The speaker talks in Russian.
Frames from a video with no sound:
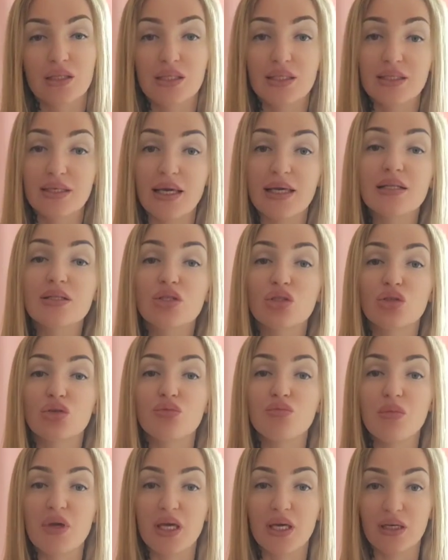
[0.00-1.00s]
те
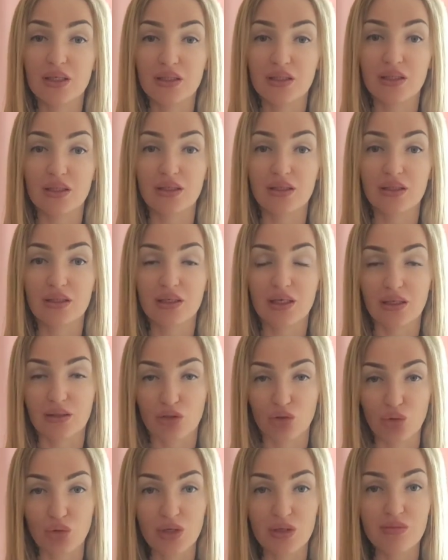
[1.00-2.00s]
инструменты,
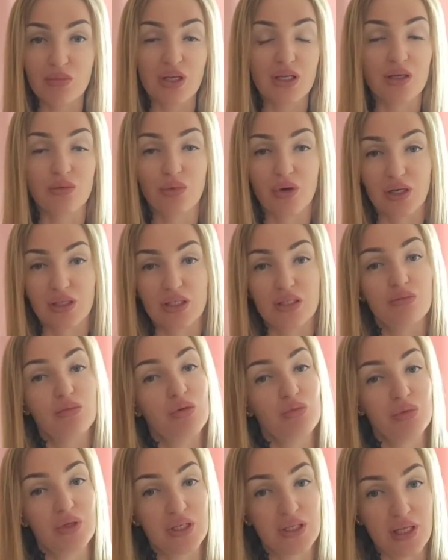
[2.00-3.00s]
которые мне
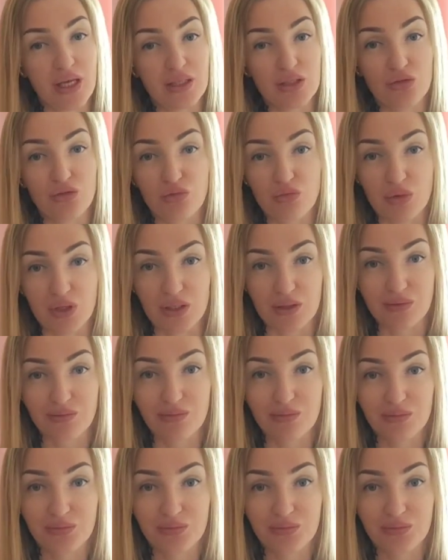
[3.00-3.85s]
необходимо передать в мир.